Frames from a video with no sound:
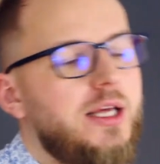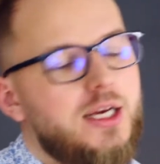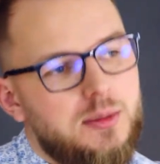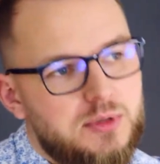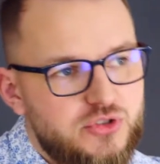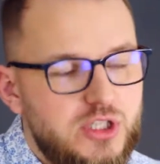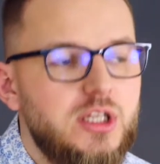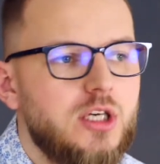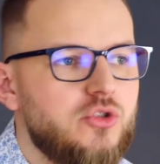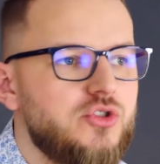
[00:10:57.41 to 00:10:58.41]
Jakie masz
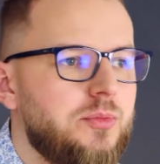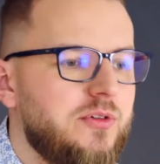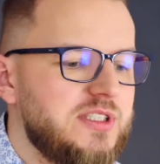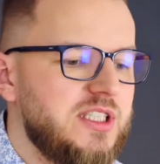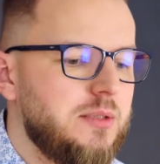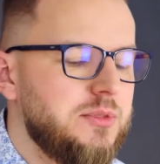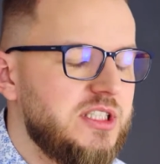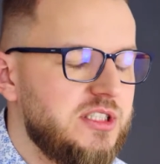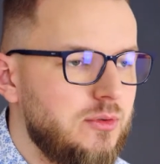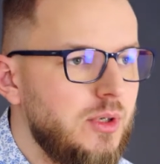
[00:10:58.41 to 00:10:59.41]
inne koszty prowadzenia
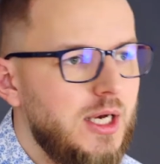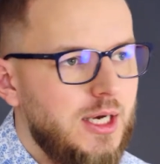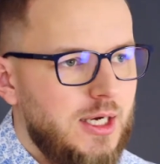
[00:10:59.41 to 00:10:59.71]
biznesu?